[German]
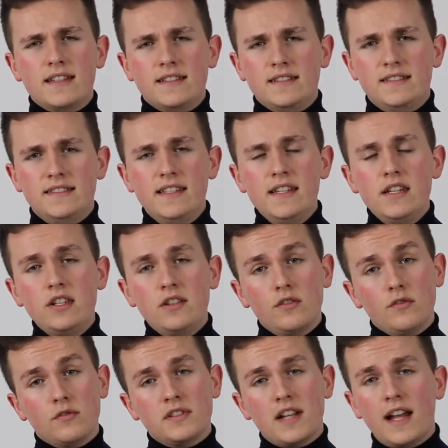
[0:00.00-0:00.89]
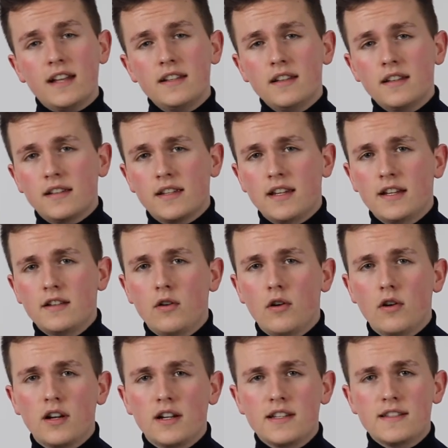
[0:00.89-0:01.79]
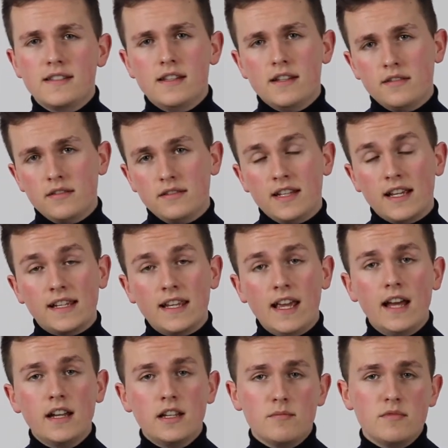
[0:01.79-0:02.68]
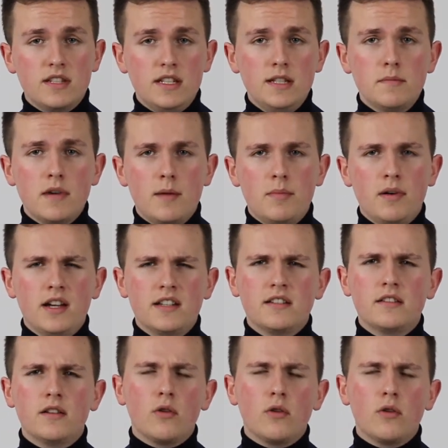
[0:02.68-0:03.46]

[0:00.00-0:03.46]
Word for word: sich und andere gerne organisiert, der gerne im Team arbeitet,